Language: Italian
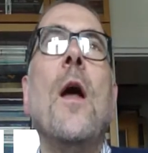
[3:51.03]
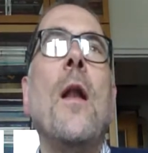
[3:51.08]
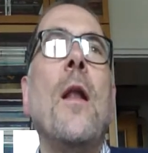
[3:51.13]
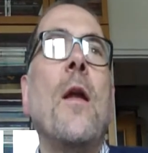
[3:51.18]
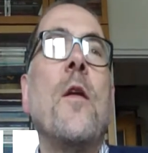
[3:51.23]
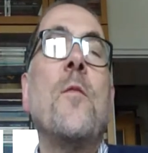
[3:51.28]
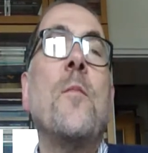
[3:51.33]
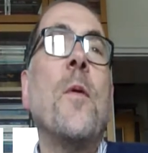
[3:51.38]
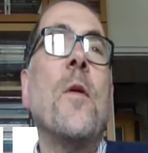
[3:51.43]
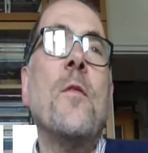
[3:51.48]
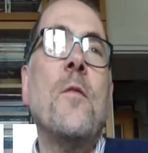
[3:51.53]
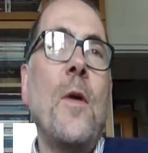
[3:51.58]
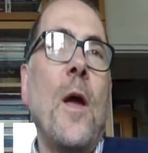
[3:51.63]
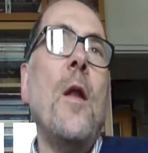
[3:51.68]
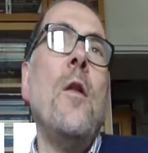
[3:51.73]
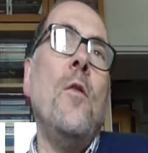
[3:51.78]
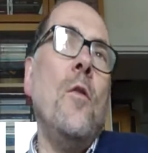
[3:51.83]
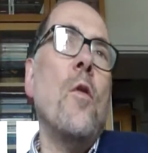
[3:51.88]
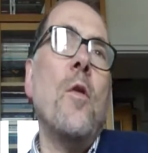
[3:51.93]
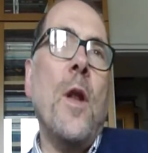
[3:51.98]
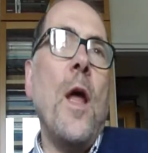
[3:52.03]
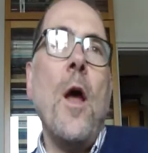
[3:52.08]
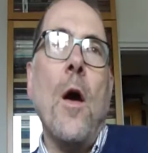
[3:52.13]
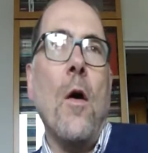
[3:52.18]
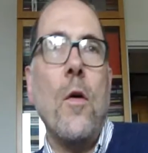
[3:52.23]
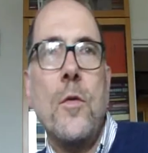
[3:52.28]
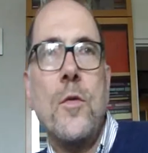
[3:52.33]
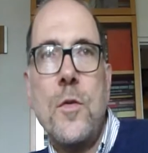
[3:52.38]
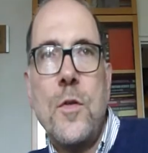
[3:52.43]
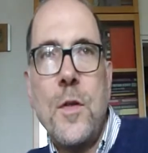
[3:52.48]
La risposta è non è
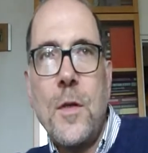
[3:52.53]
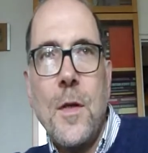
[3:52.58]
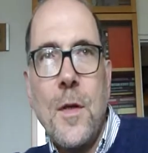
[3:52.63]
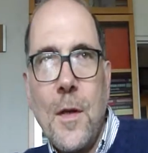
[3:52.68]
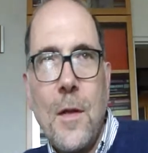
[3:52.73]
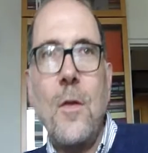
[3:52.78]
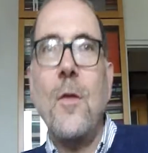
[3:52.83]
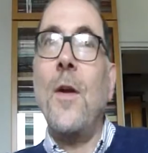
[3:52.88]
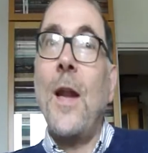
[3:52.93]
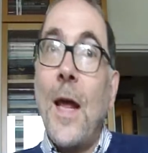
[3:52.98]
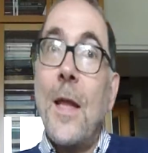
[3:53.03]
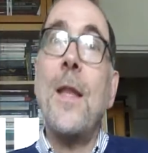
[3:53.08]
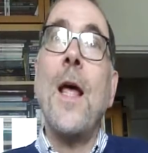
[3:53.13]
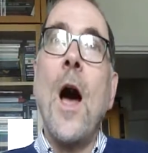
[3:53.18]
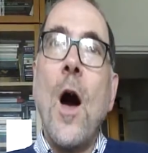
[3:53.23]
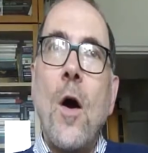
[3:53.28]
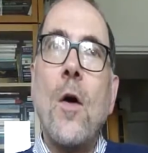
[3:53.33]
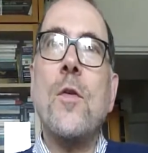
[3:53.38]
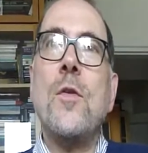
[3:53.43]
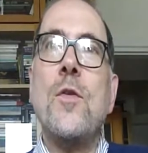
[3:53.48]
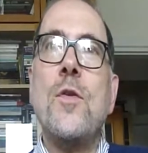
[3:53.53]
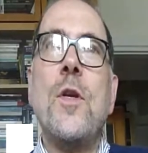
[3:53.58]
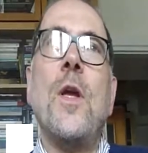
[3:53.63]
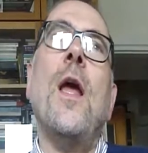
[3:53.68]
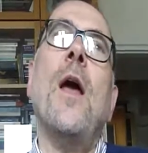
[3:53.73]
oggi, non è da oggi,